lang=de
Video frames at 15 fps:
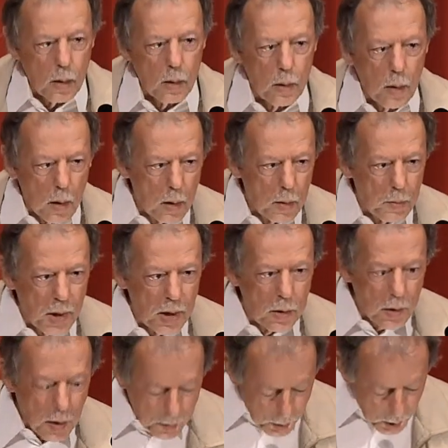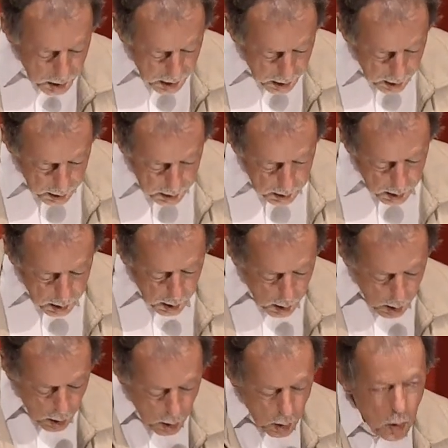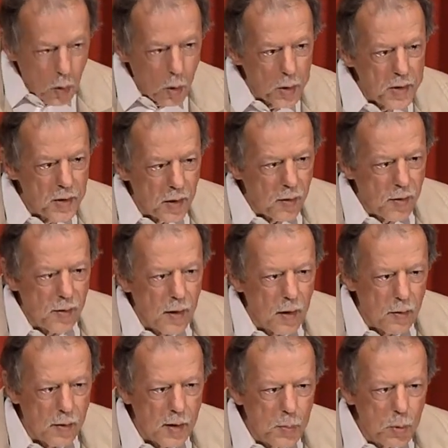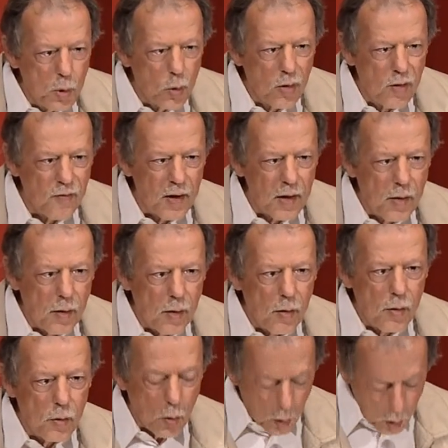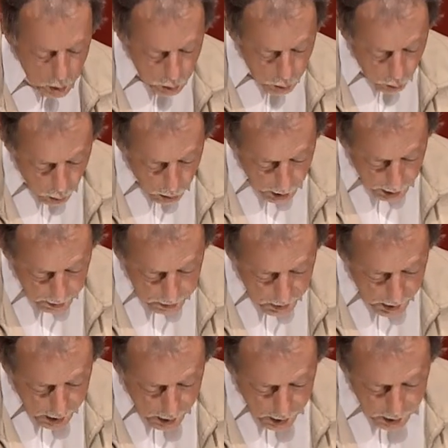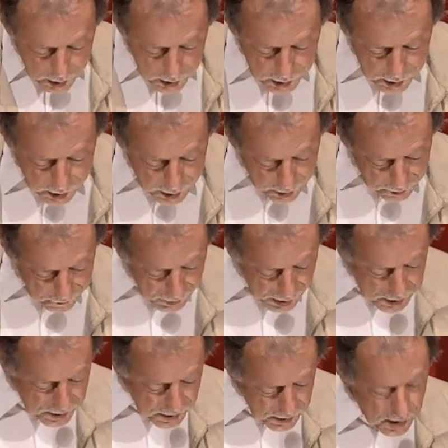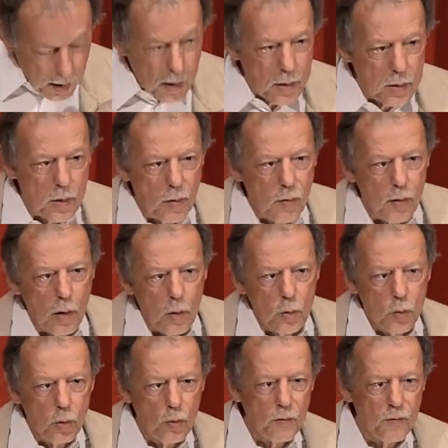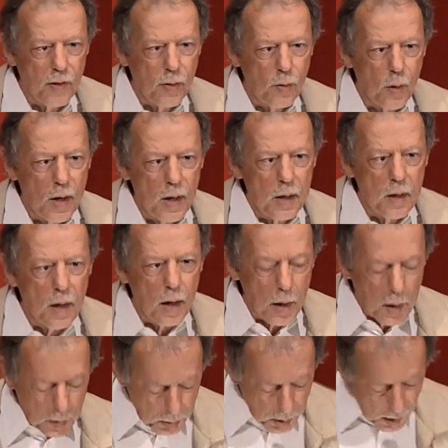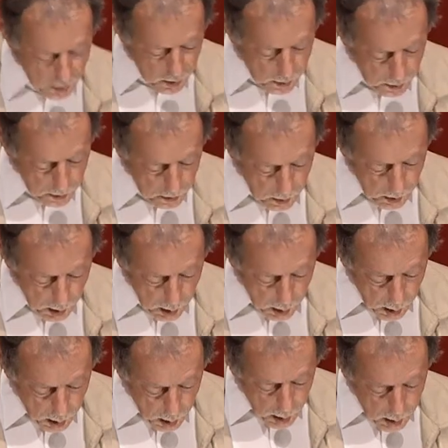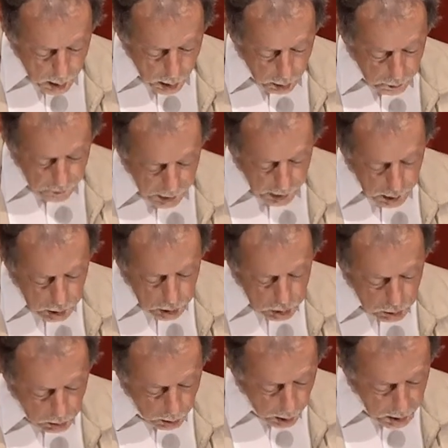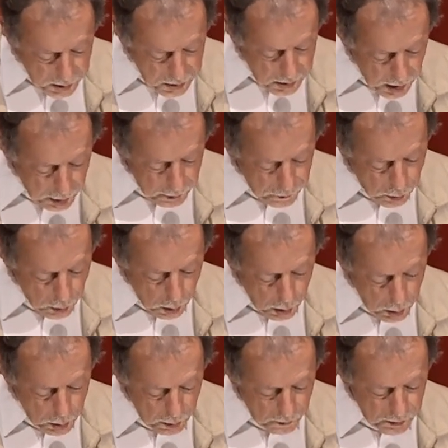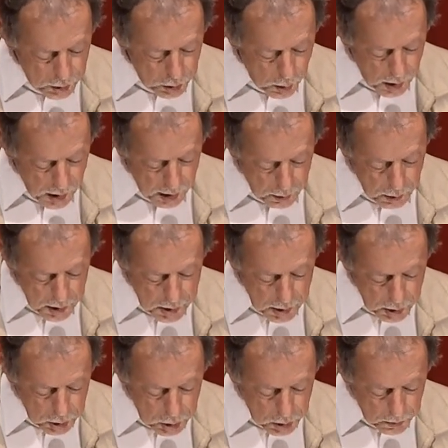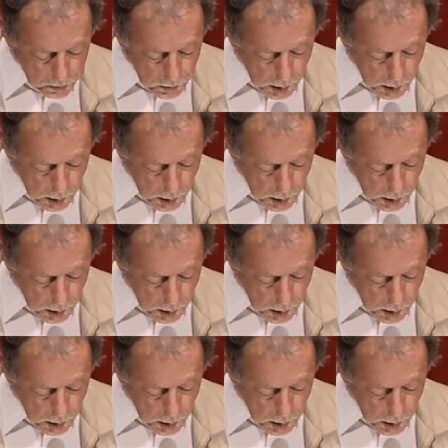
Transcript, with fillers: Ja, meine Damen und Herren, heute ist der 27. Oktober, der Welttag des audiovisuellen Erbes, auf Englisch World Day for Audiovisual Heritage,